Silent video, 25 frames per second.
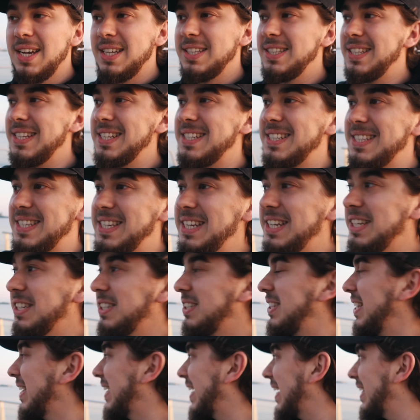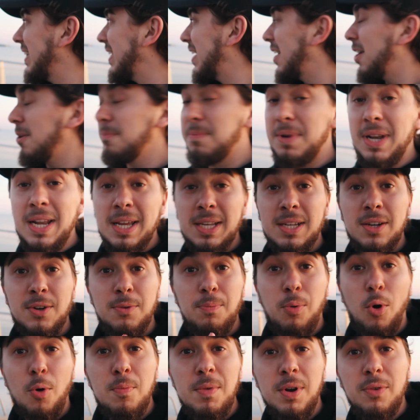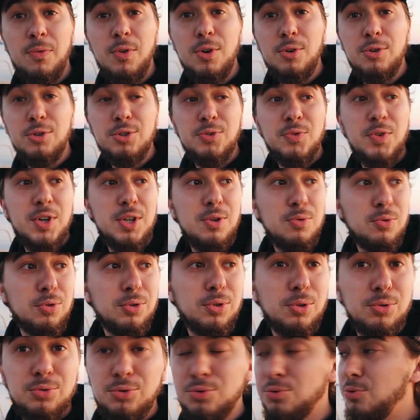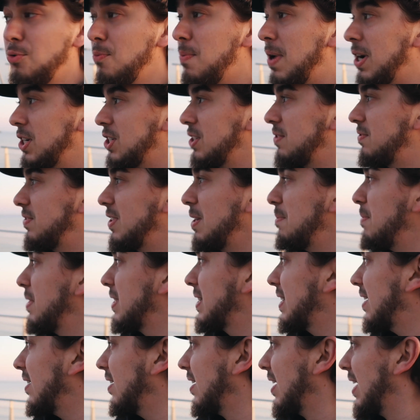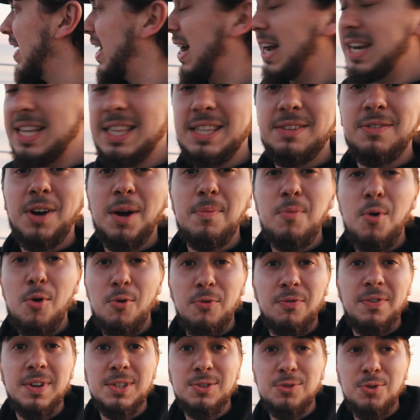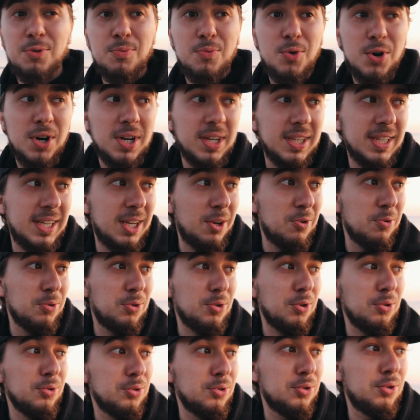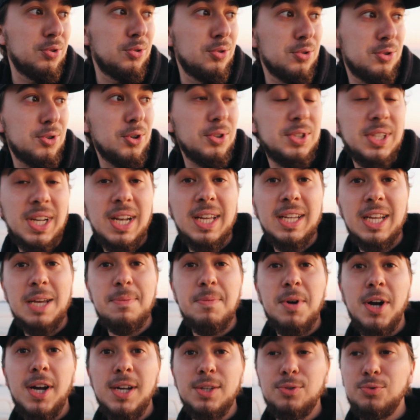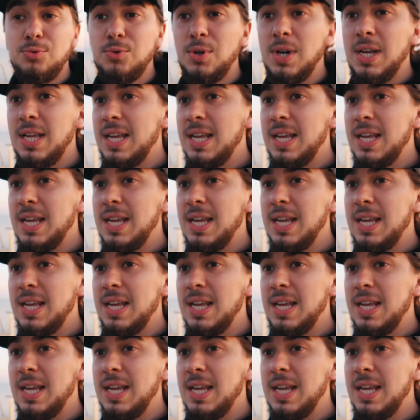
des cygnes, des canards mais là euh, première fois que je vois une loutre du coup bah, j'ai filmé ça, elle était vraiment en face de moi et le temps de, de sortir la caméra et tout,